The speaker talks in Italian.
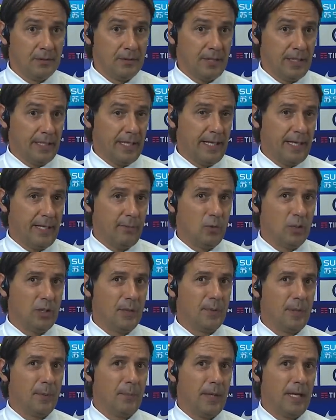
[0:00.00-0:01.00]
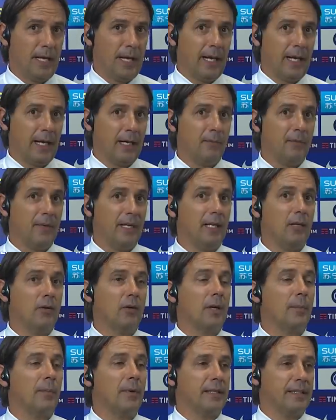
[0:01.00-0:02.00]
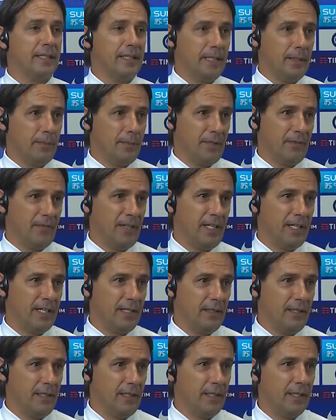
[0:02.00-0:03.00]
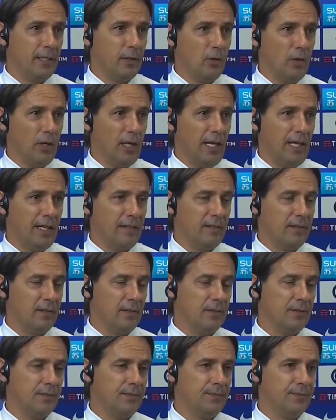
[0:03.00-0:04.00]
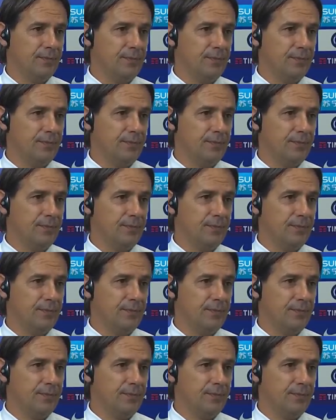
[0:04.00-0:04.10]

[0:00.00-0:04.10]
cercheremo di preparare al meglio la partita per venerdì con la Lazio.